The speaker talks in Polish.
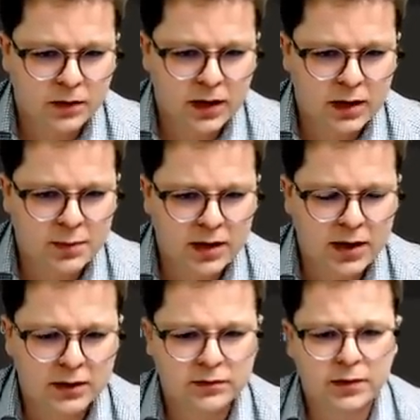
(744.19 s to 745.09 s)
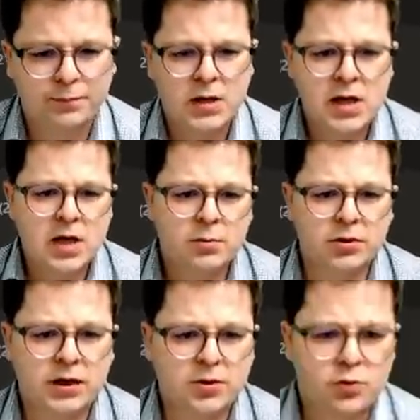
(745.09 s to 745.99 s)
Hetman H2.
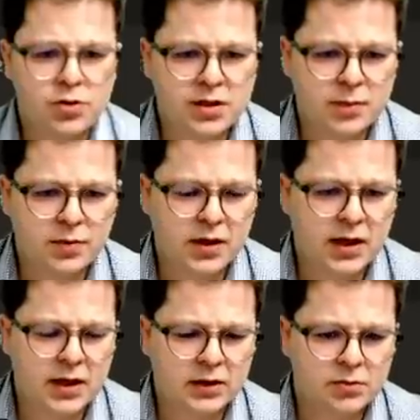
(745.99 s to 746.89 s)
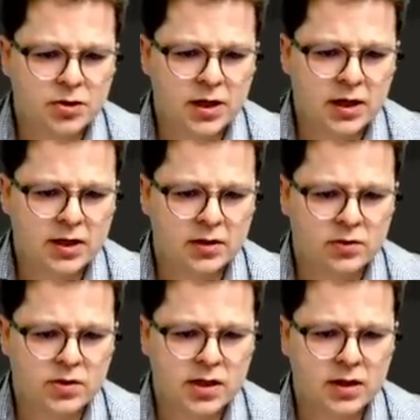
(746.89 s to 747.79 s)
Bo teraz różnica polega na tym, że jak
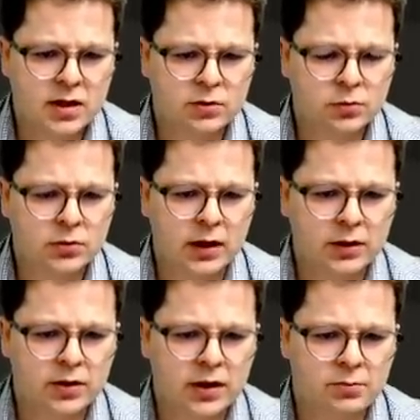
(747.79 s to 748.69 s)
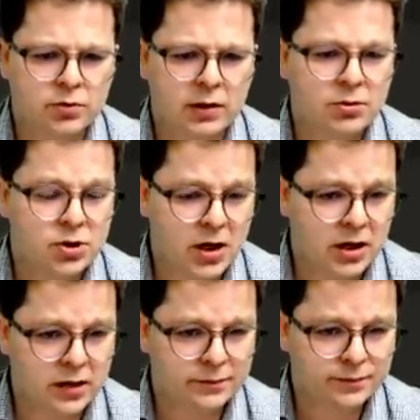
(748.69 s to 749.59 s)
on zagra tutaj, to ja mu dam
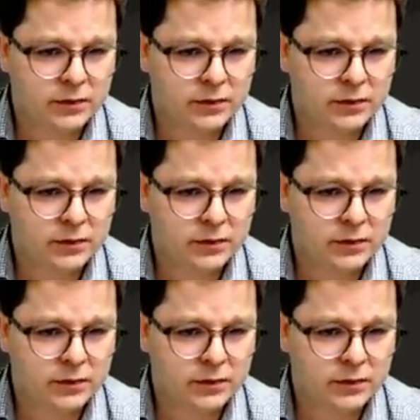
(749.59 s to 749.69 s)
szacha.